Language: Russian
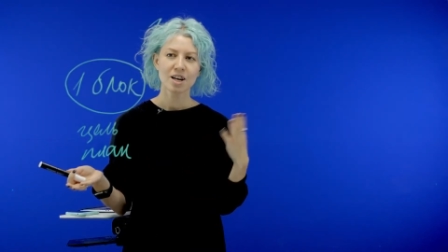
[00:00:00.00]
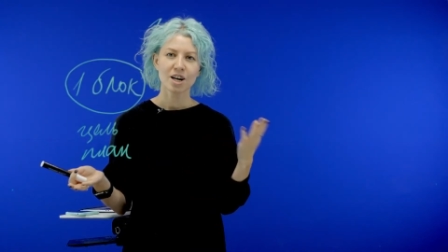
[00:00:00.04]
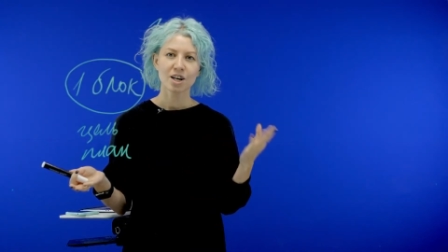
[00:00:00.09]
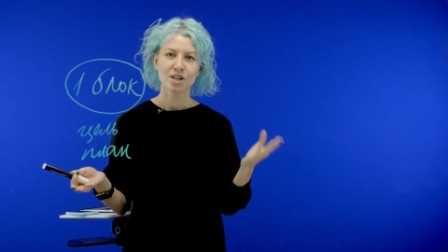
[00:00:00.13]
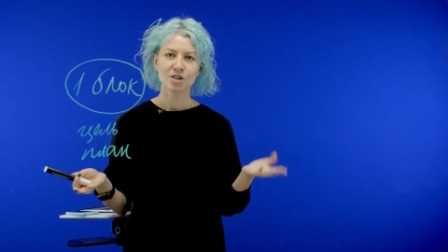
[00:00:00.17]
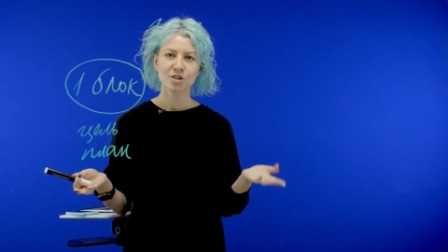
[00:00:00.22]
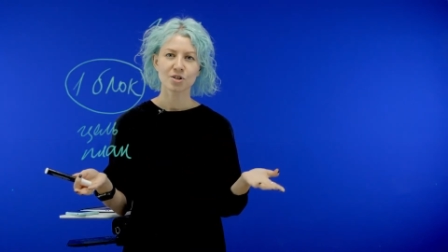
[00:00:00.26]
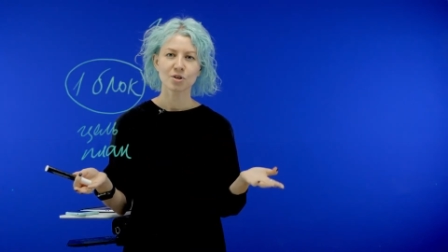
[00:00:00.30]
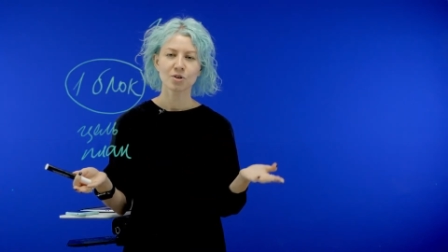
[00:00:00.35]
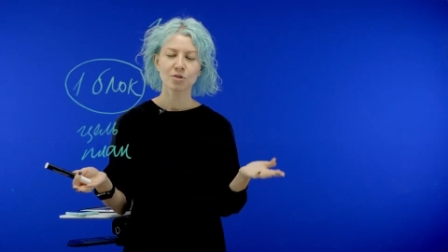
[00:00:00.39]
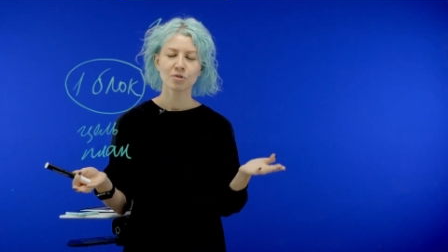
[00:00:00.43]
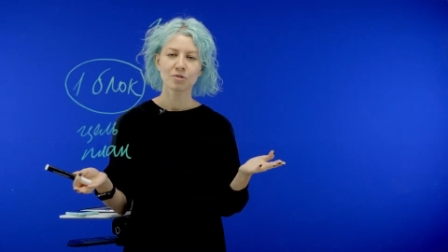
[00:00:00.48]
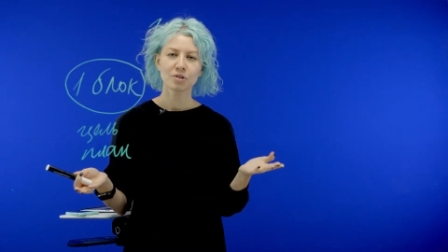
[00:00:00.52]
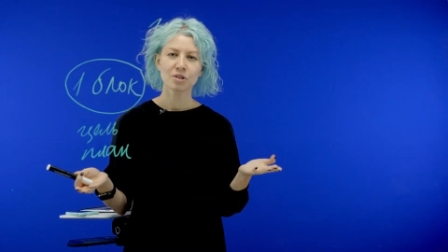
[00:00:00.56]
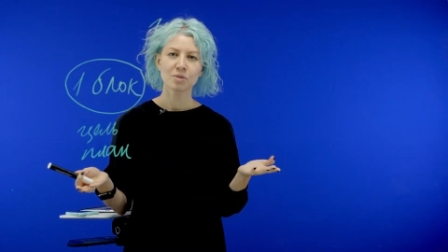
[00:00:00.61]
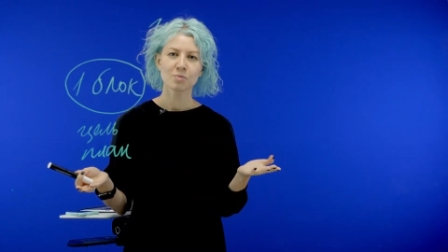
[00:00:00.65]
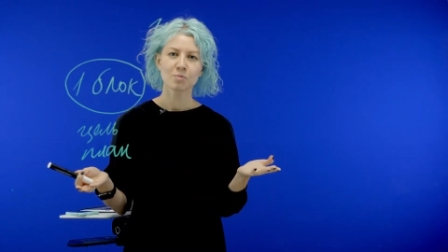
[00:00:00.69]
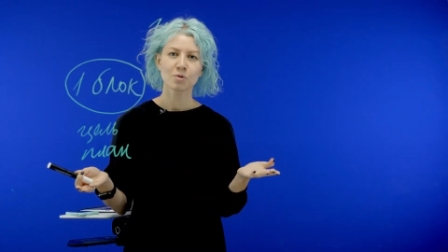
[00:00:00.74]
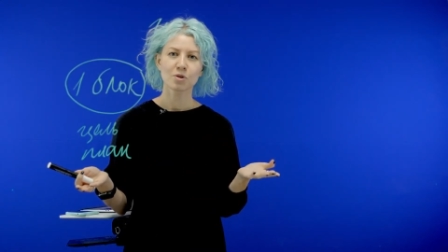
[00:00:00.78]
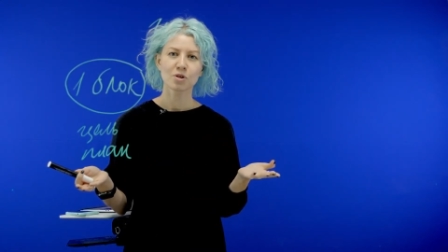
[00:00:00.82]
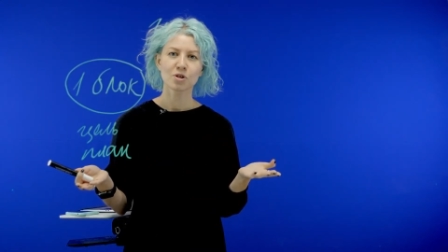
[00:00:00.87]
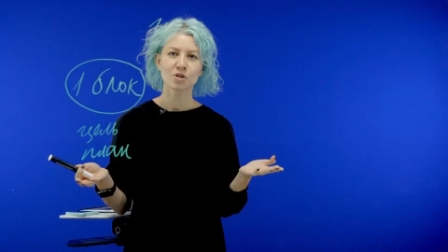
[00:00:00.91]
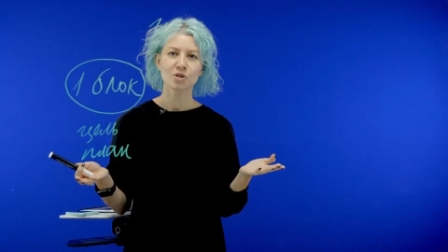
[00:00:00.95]
а что вы
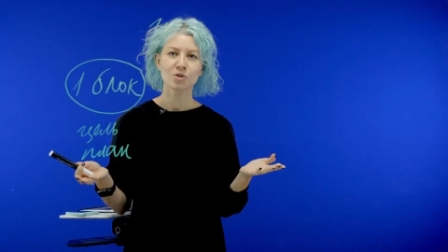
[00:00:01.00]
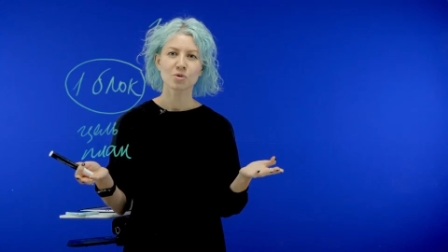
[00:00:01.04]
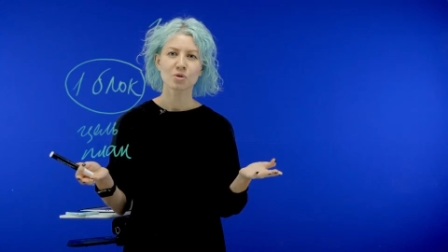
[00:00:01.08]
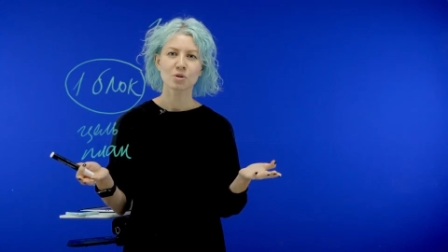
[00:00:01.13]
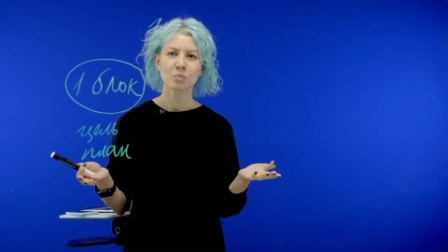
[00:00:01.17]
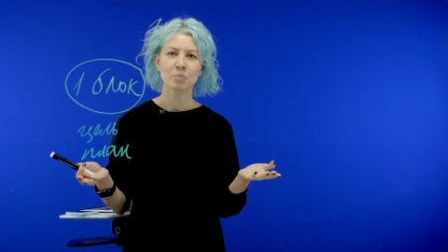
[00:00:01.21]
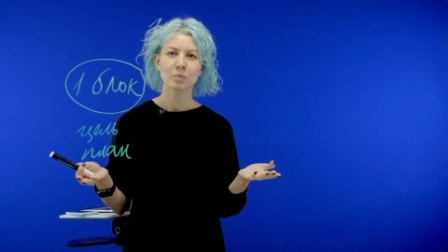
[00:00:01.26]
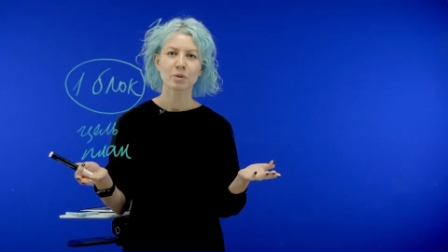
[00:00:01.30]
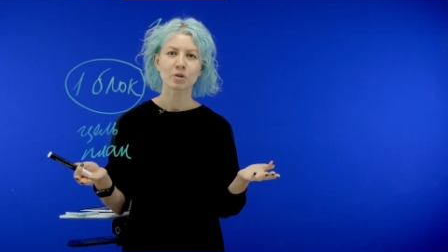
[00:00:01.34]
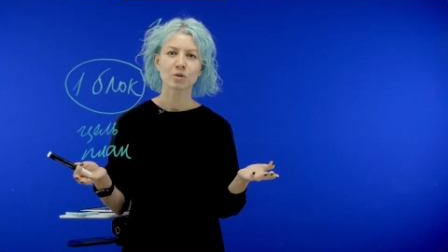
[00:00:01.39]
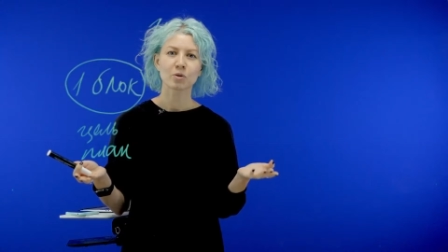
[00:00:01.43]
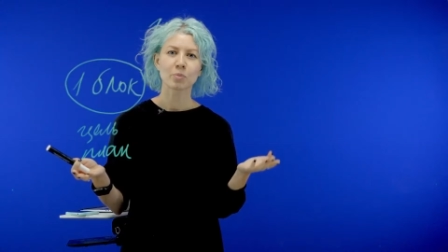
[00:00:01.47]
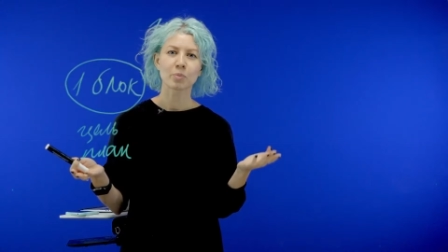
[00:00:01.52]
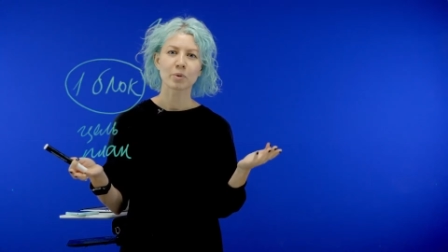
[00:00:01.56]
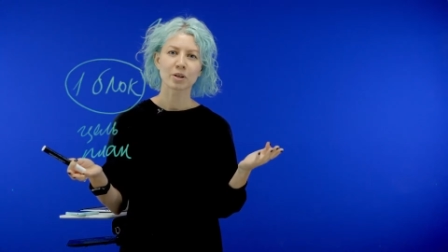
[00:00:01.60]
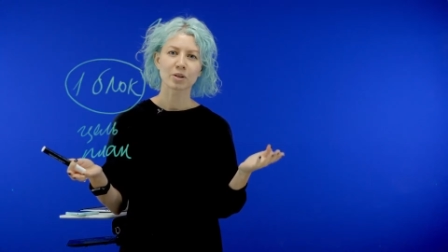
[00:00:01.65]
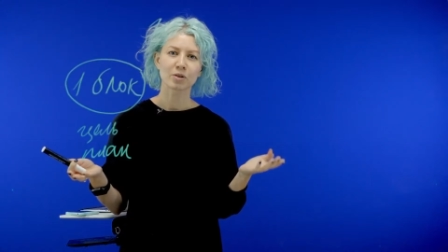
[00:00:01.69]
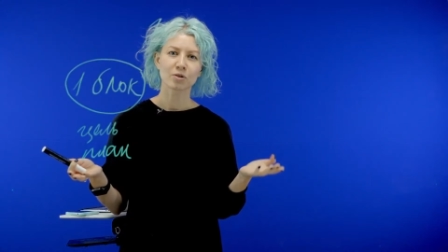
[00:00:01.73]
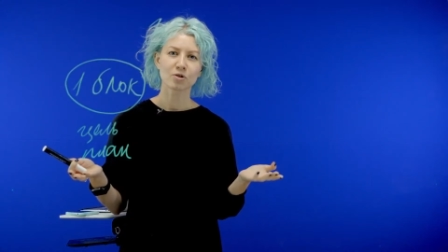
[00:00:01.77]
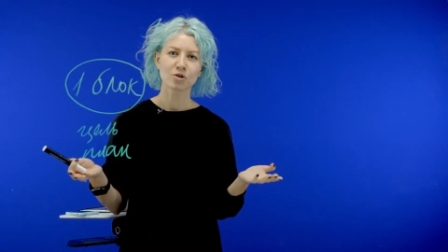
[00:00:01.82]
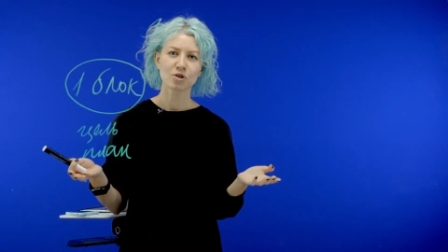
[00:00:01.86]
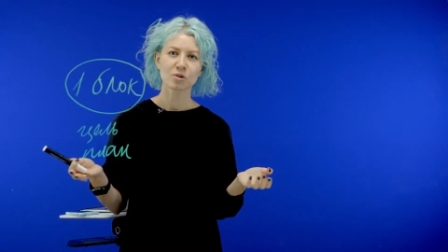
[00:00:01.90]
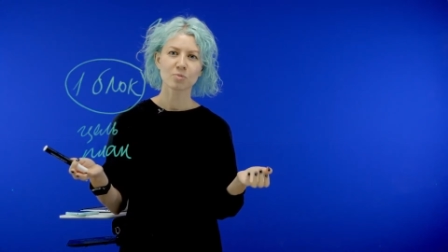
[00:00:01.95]
сможете уже потом
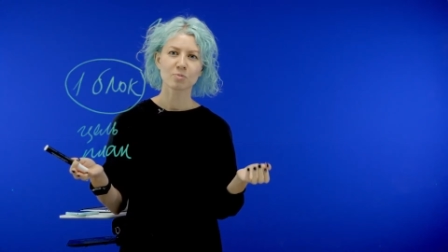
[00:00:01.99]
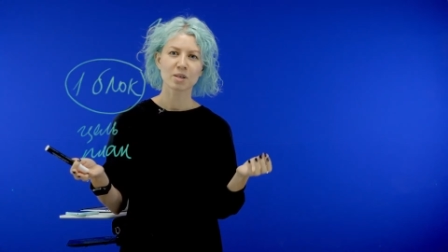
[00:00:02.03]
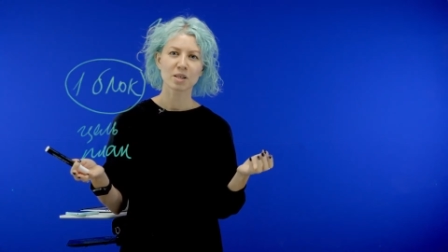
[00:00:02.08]
продолжить